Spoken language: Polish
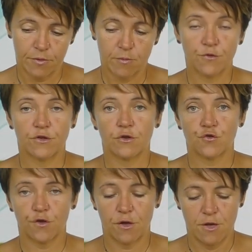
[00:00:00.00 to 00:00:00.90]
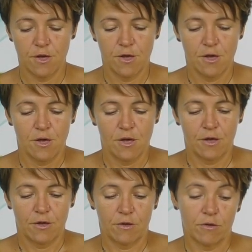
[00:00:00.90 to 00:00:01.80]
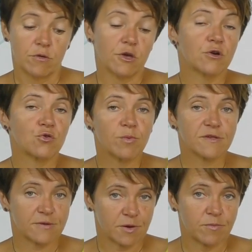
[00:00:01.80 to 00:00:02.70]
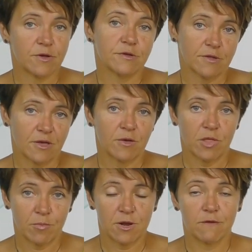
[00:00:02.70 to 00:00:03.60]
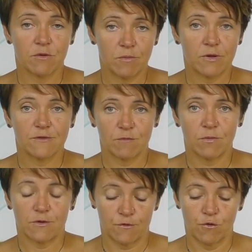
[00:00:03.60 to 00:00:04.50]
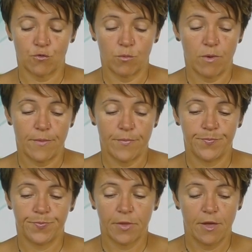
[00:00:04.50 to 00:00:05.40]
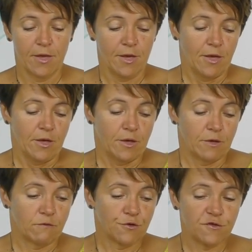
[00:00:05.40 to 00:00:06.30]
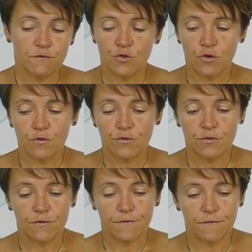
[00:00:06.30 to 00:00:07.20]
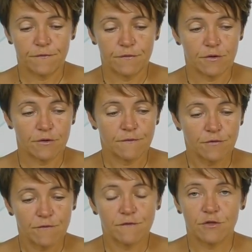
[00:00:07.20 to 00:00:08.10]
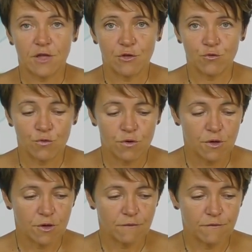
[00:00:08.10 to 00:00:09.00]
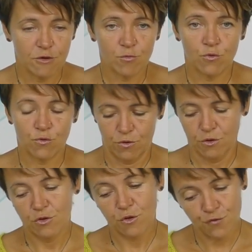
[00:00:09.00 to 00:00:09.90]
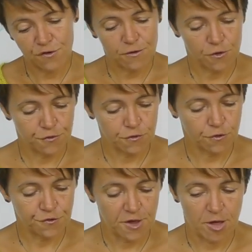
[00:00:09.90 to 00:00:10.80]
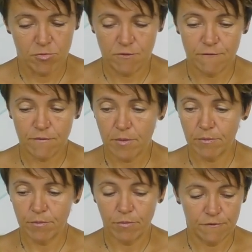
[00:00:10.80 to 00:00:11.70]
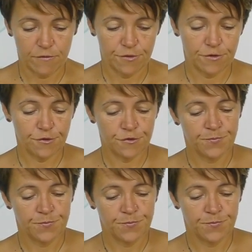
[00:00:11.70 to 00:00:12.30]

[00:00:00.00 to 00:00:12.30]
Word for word: Myślę, że e, i grube skarpety, takie naprawdę bardzo, bardzo grube. Właściwie to w, w tym wydaniu filmu to wszystko, co chciałabym Wam powiedzieć.